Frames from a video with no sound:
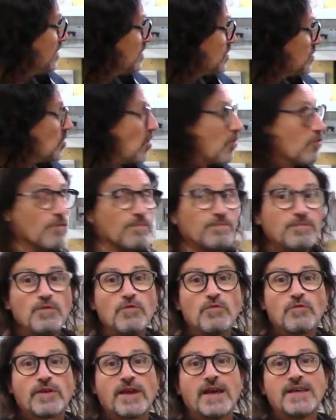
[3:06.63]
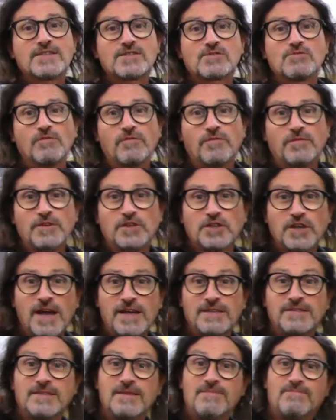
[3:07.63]
sono più che
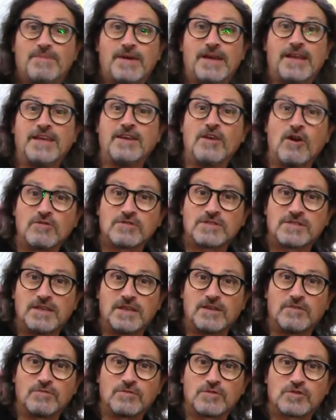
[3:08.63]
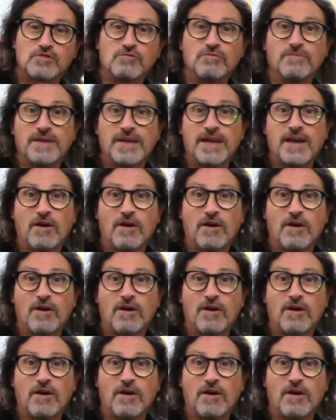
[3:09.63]
sufficienti per i nostri consumi,